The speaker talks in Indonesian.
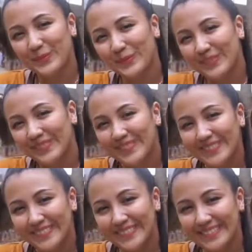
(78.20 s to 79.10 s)
liburan ke
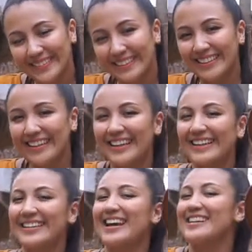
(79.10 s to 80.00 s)
puncak
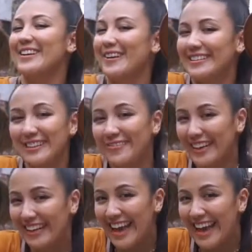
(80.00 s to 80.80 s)
ya di Royal Safari